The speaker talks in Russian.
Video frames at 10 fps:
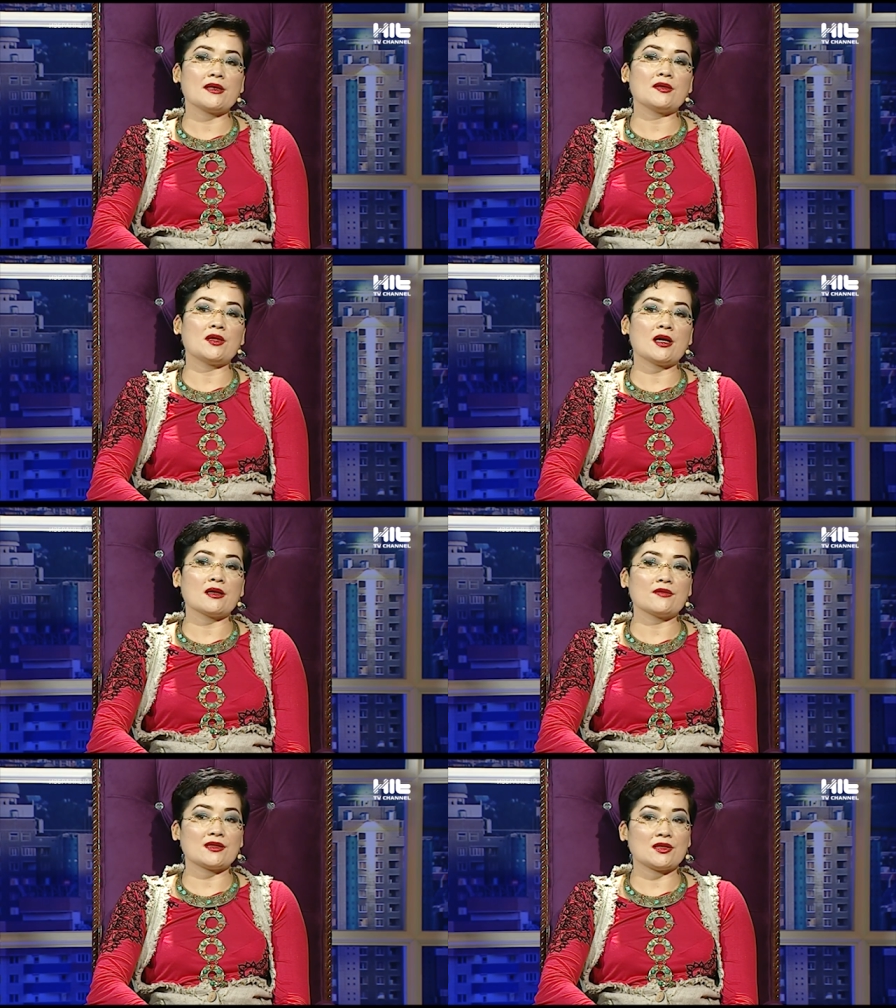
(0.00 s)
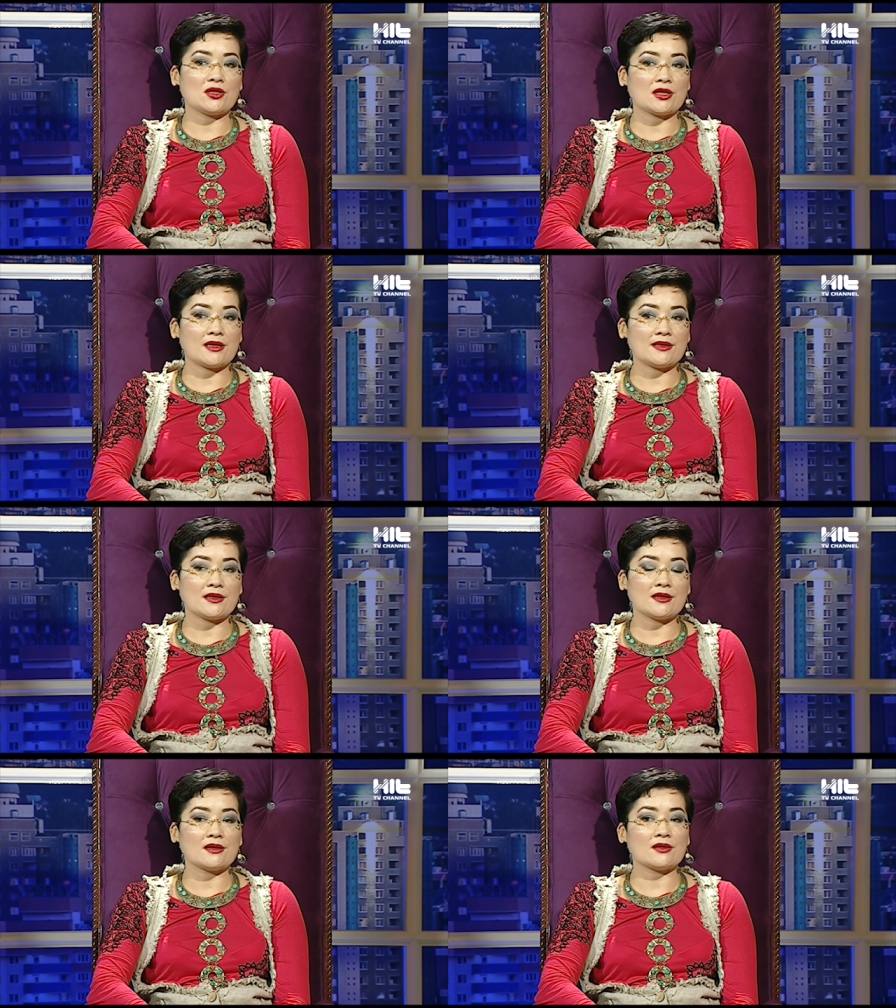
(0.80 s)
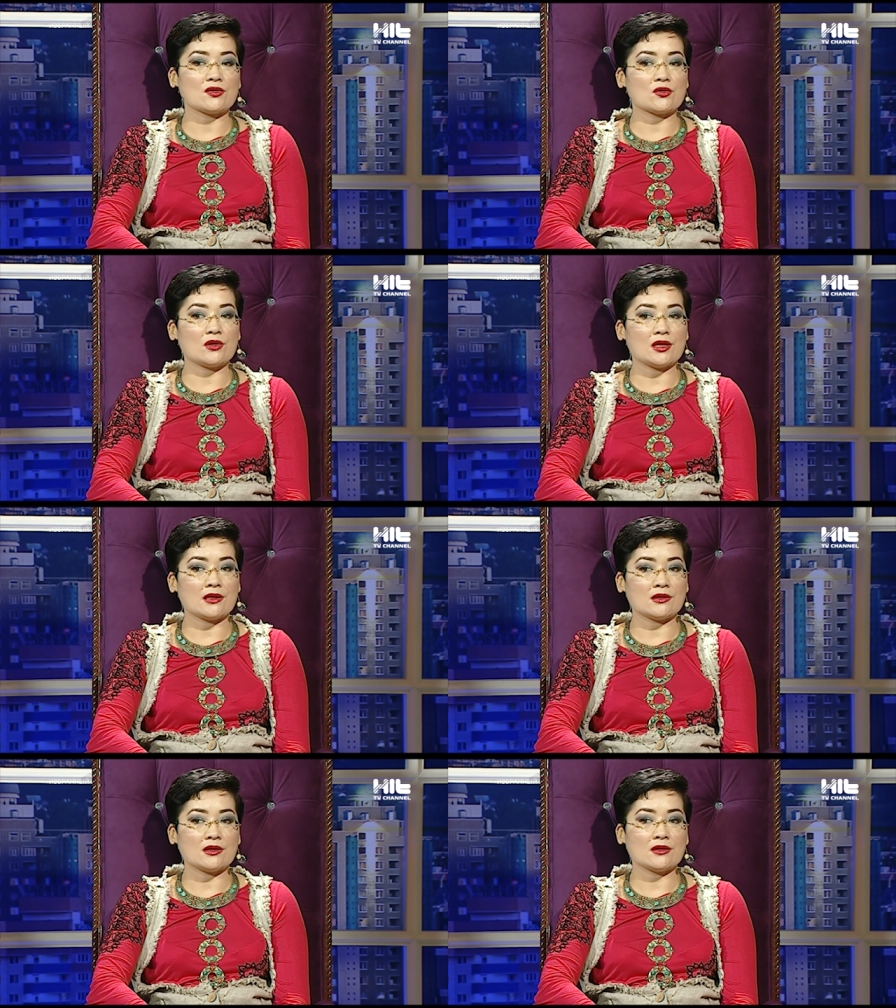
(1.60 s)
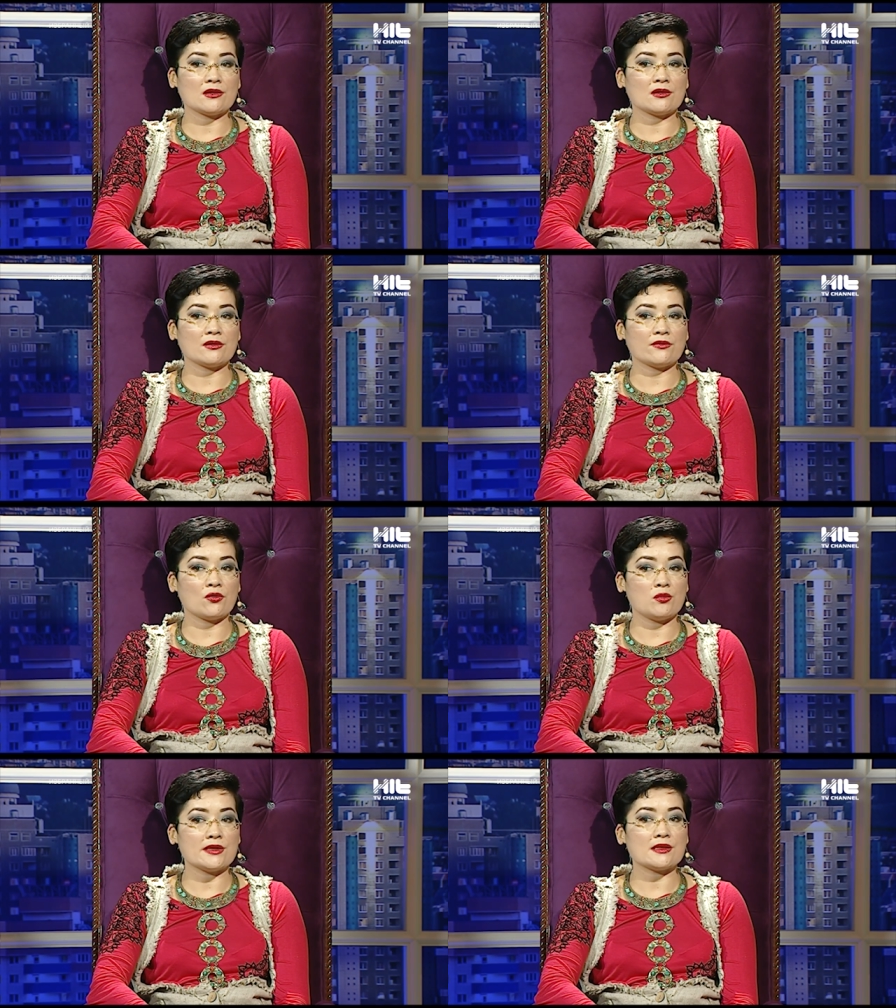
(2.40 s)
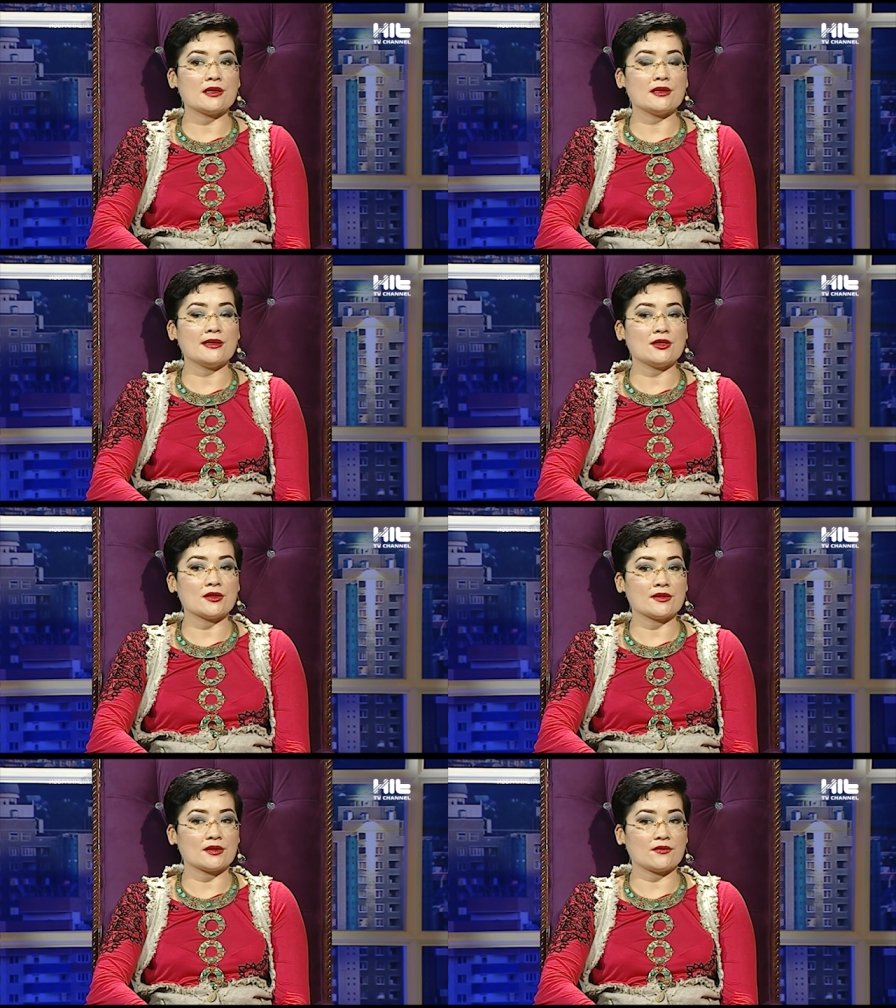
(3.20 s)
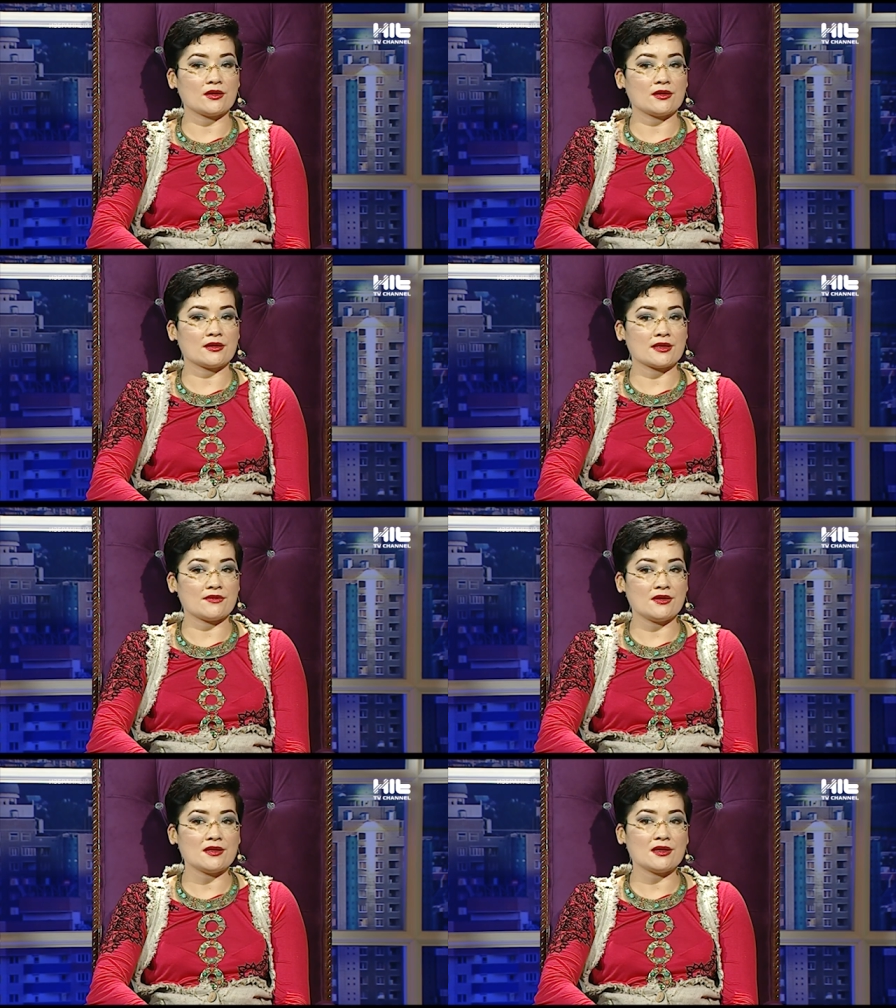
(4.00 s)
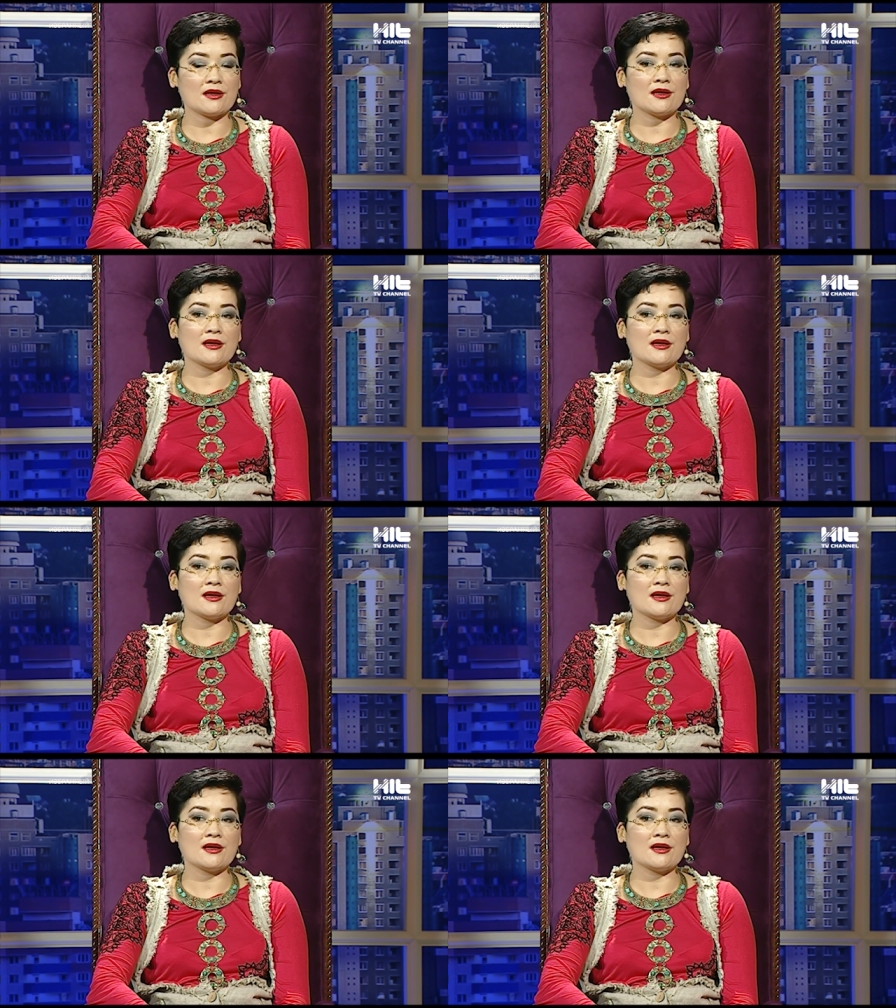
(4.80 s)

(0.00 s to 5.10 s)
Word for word: Итак, встречайте, консультант в области личностного развития,